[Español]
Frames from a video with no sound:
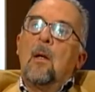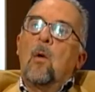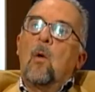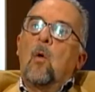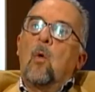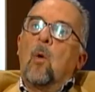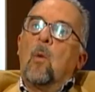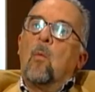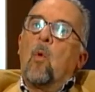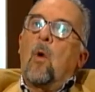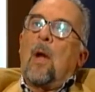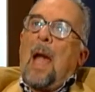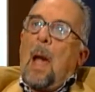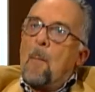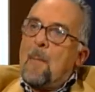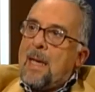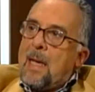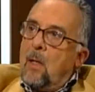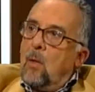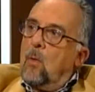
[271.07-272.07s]
como
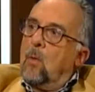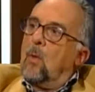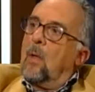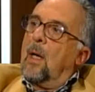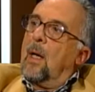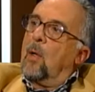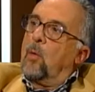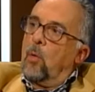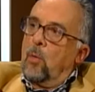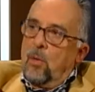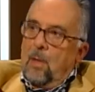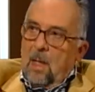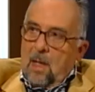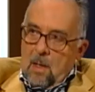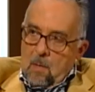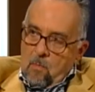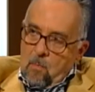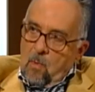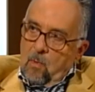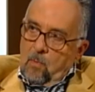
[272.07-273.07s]
camino al
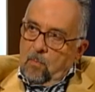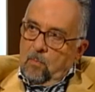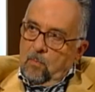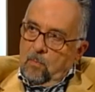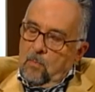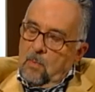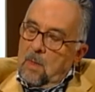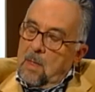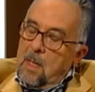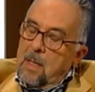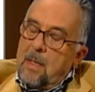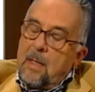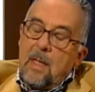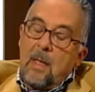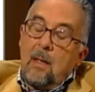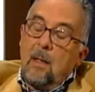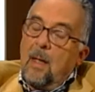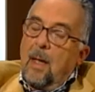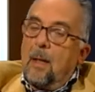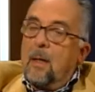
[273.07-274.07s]
socialismo,
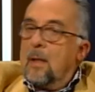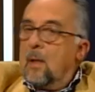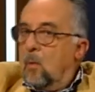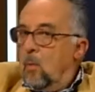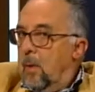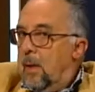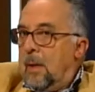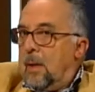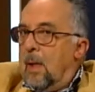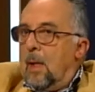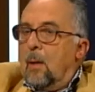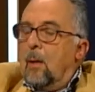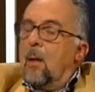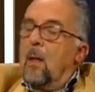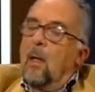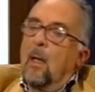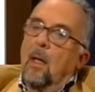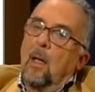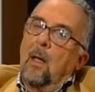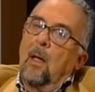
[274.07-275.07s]
sin darse cuenta
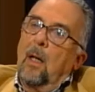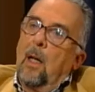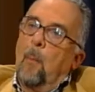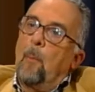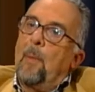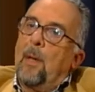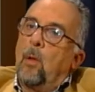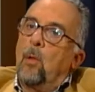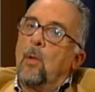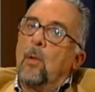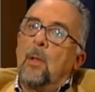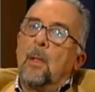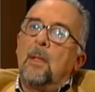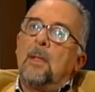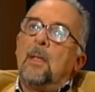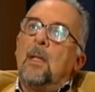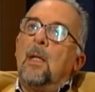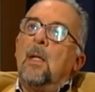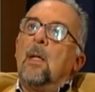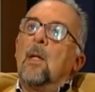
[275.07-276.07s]
las personas,
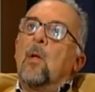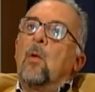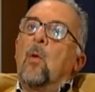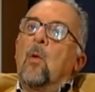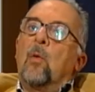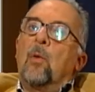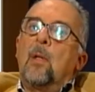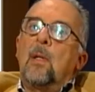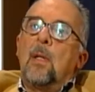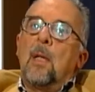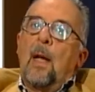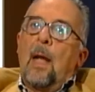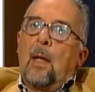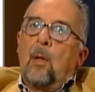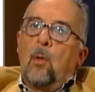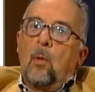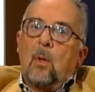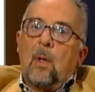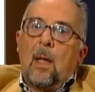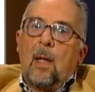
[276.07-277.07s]

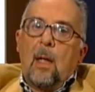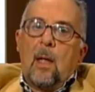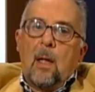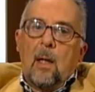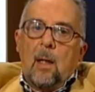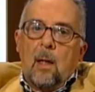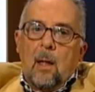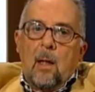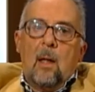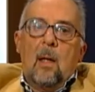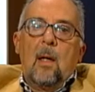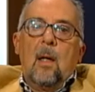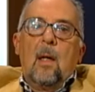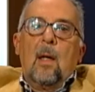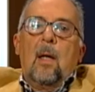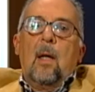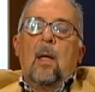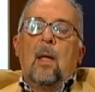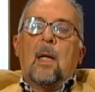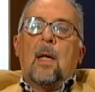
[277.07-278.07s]
considerando que
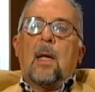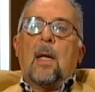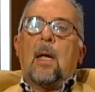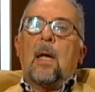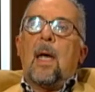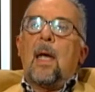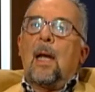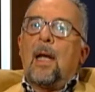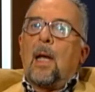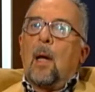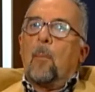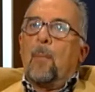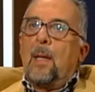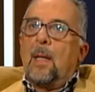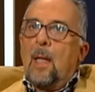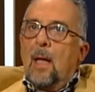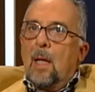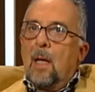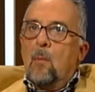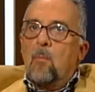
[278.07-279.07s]
que el
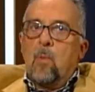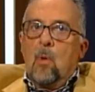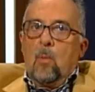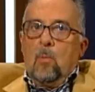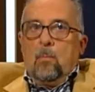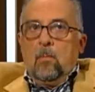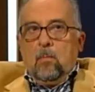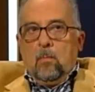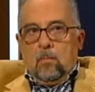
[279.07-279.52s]
capitalismo,